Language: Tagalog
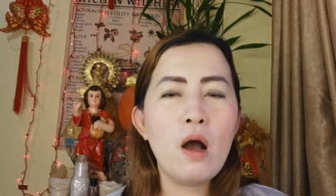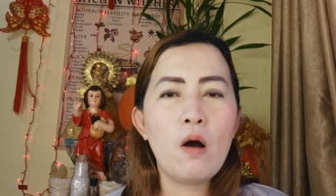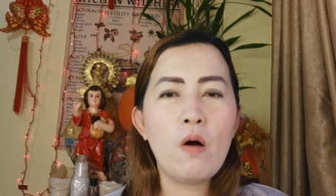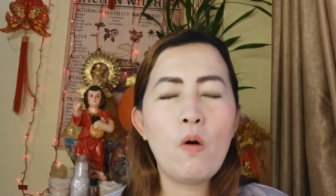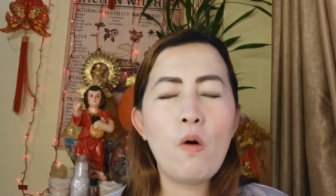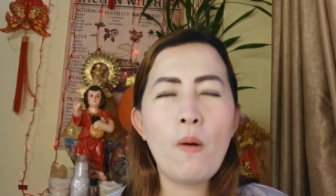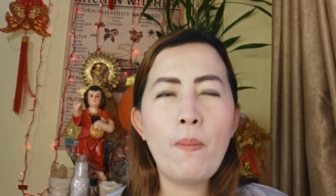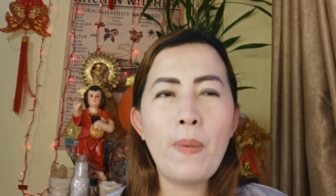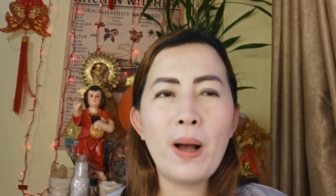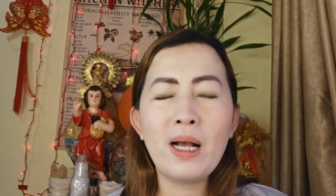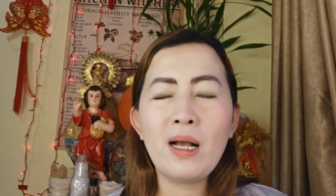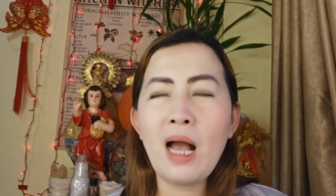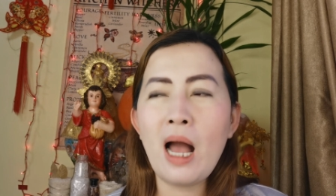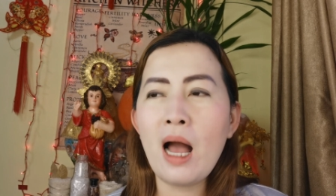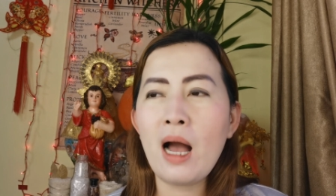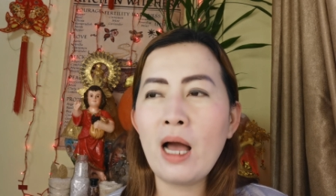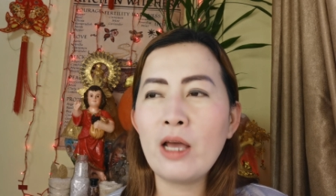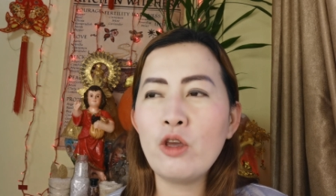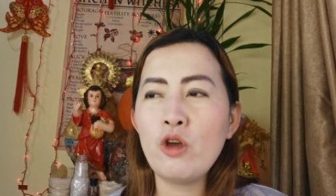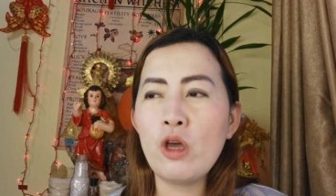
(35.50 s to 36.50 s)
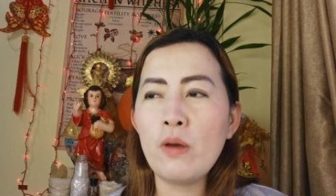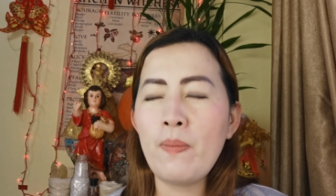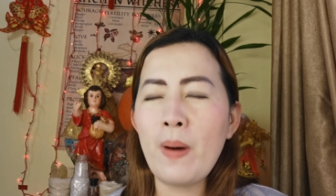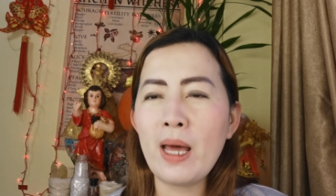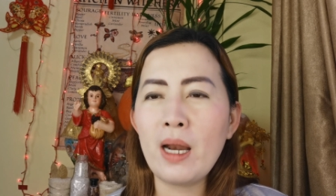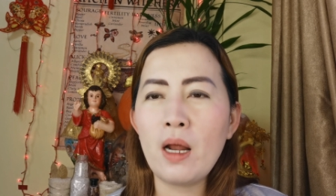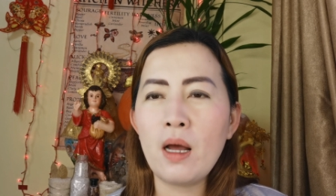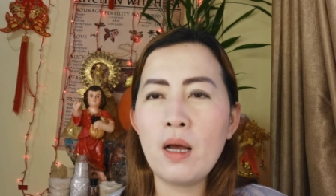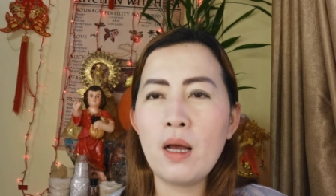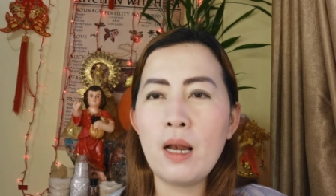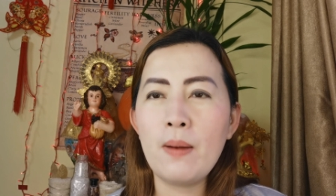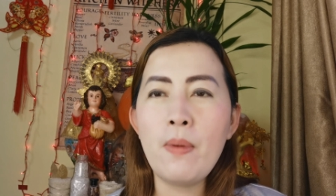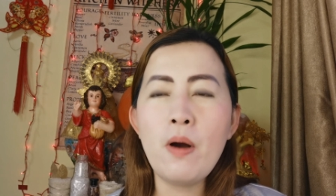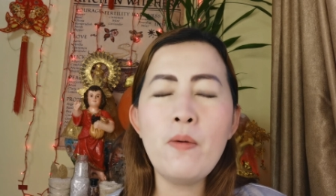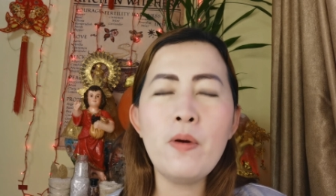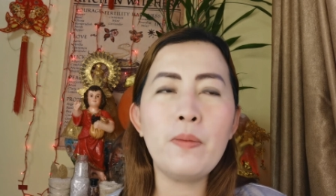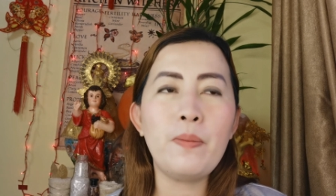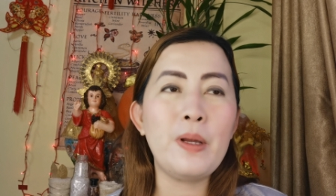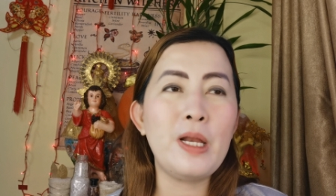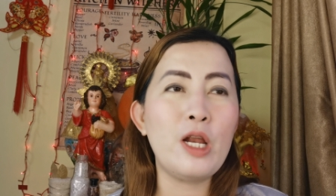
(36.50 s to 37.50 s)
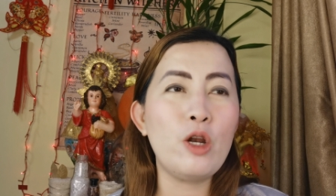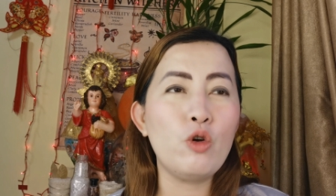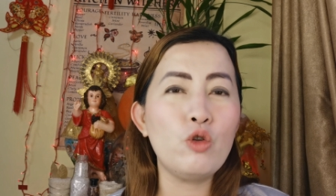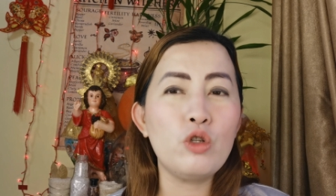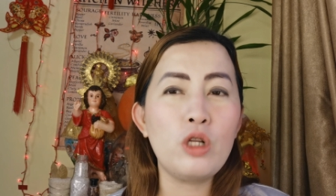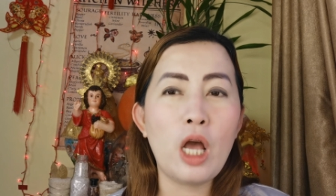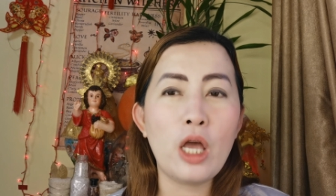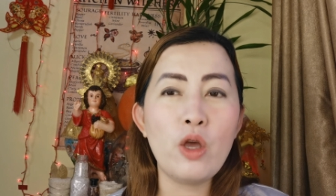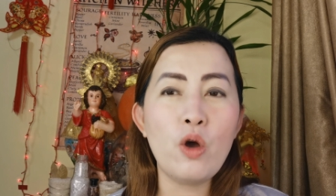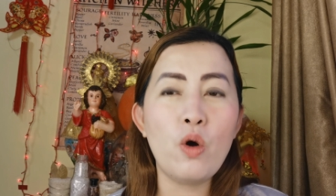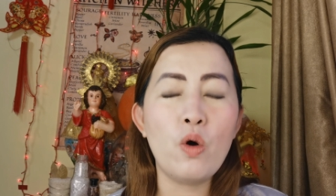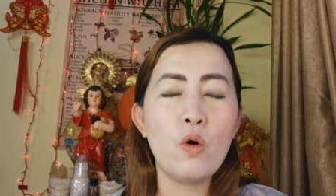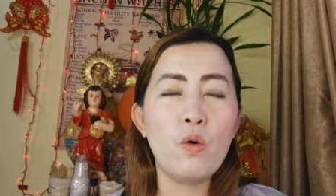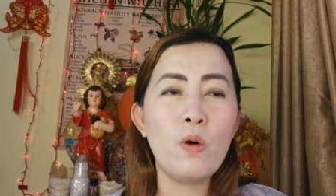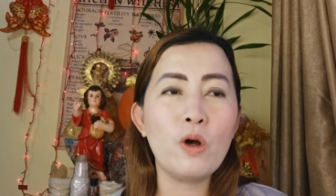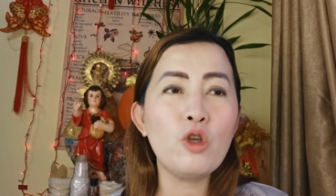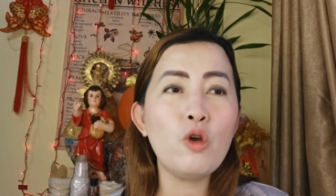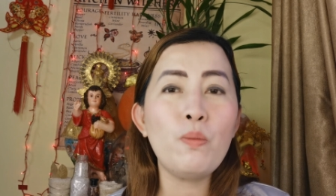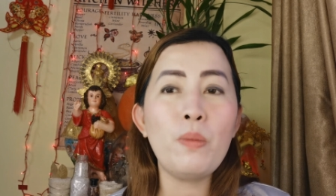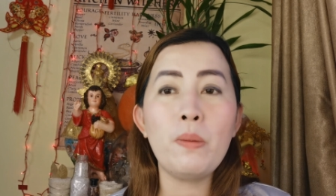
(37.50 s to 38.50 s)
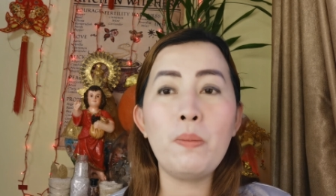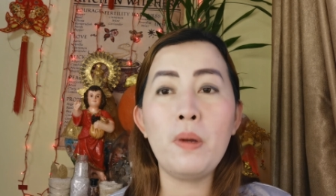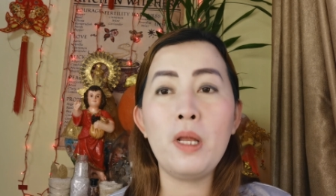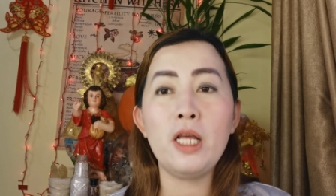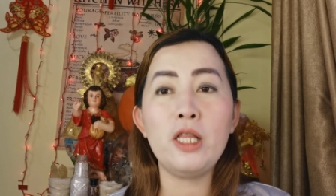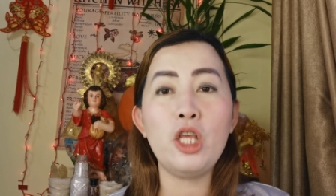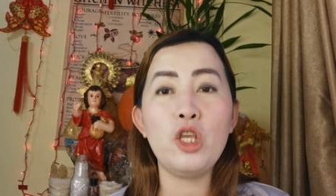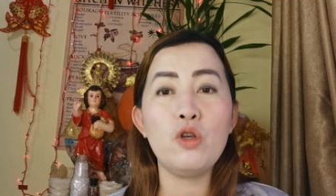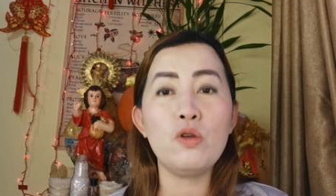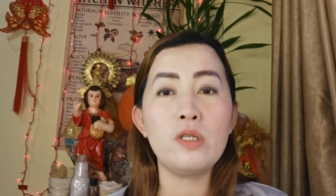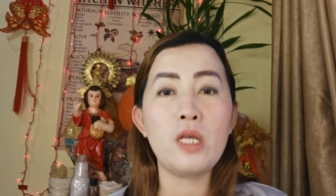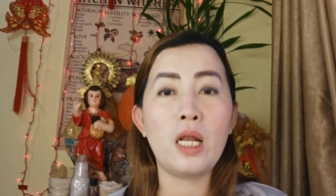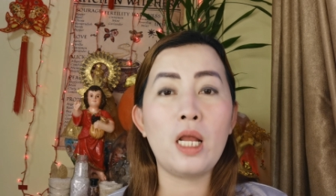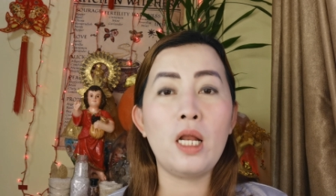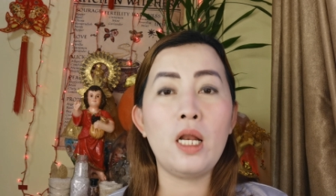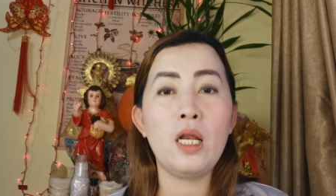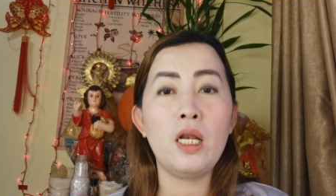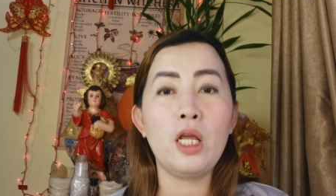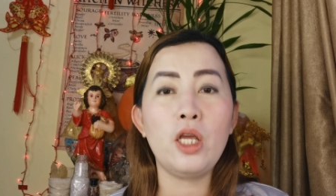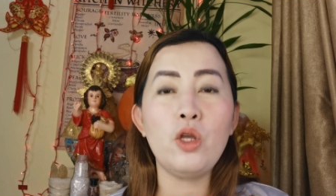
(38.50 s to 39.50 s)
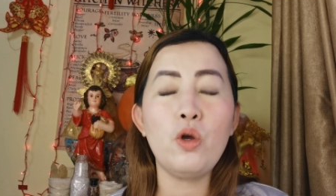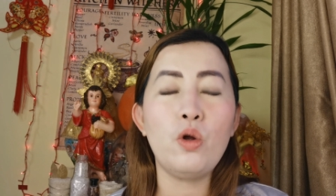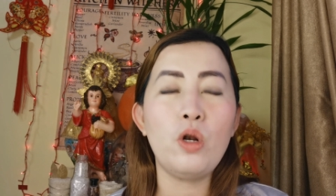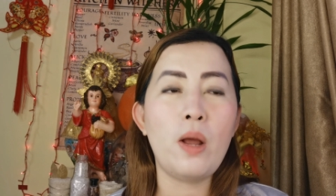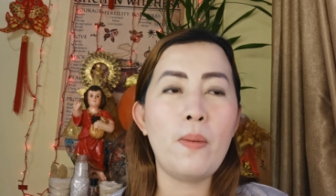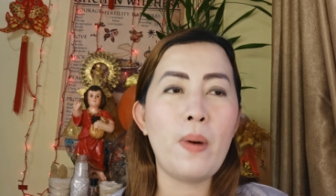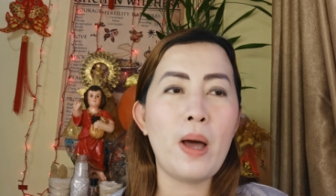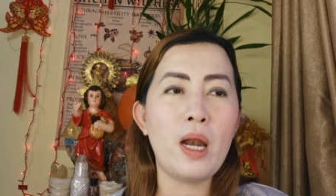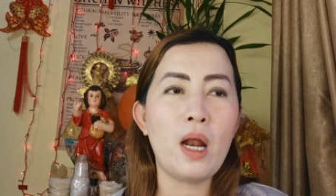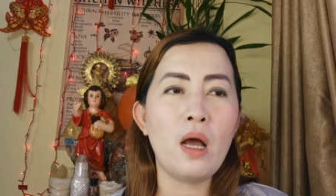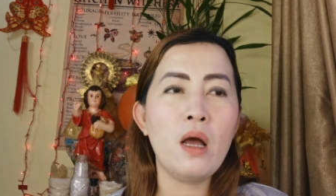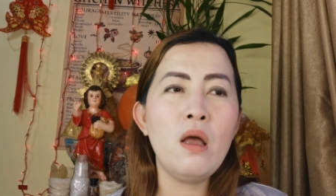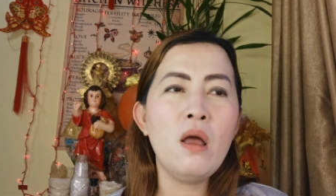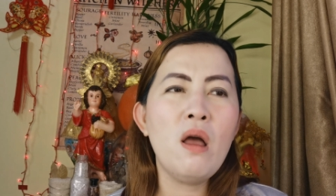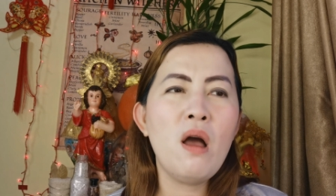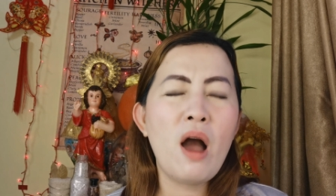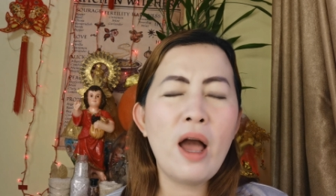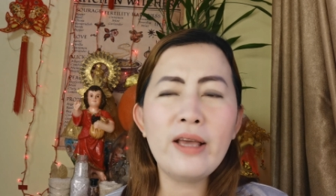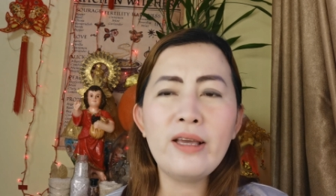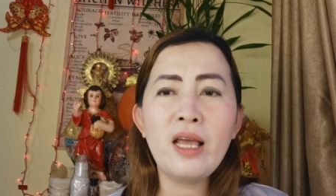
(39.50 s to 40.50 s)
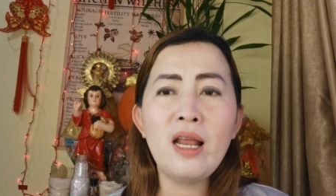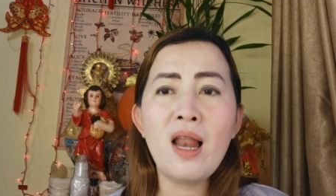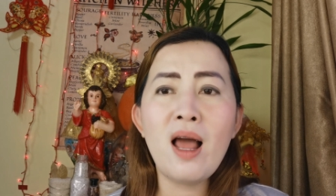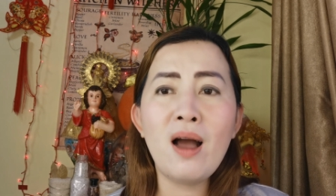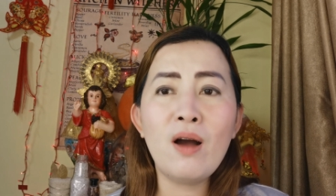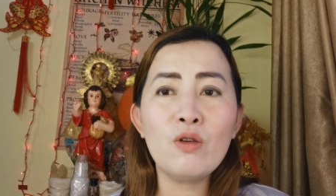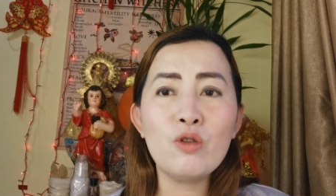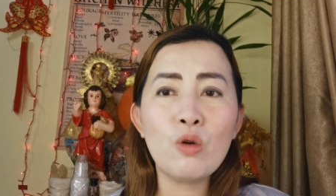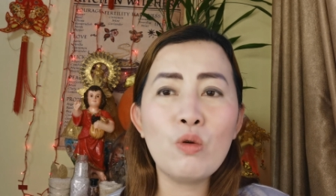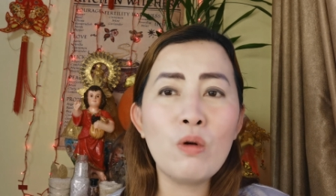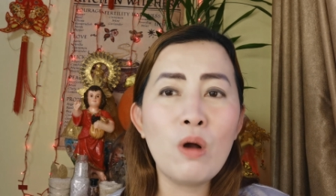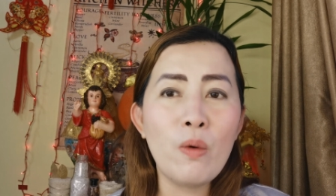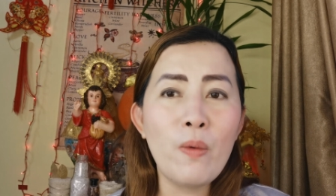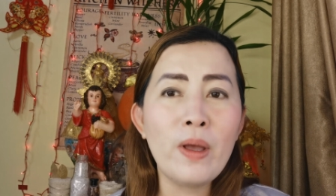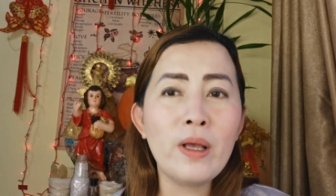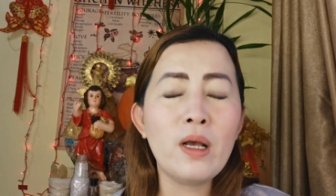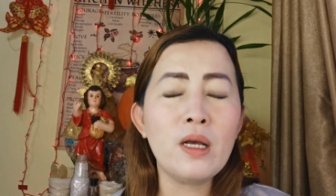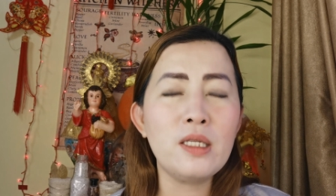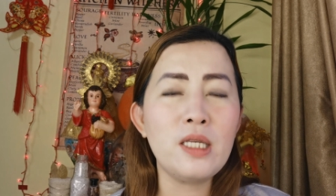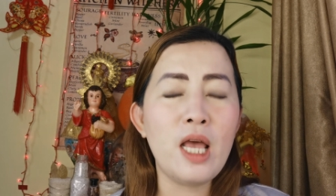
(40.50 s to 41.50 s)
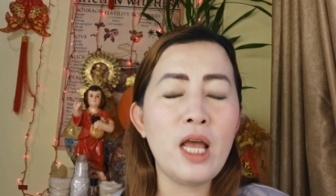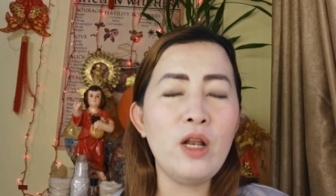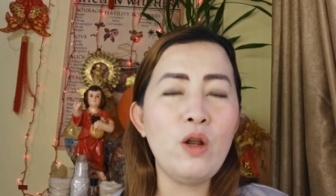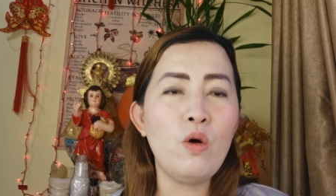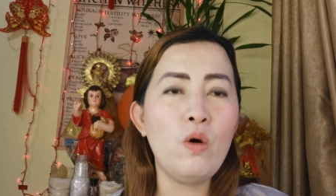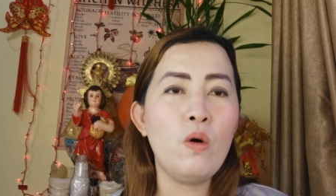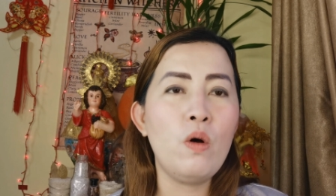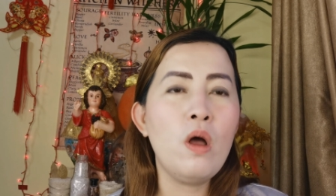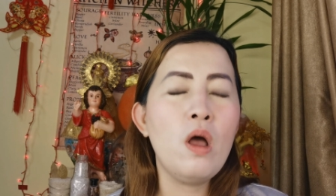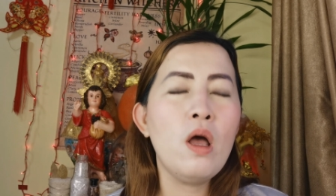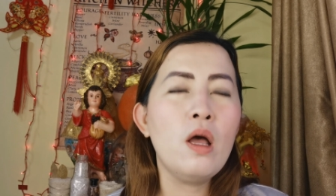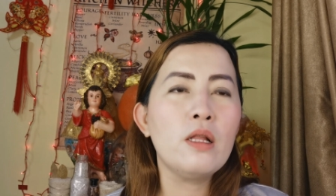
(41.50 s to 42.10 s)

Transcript: kung pagka ah, kayo eh parang halimbawa may pinanood kayo, huwag niyo pipilitin yung sarili ninyo na parang ay kailangan ko tong gawin kasi ano.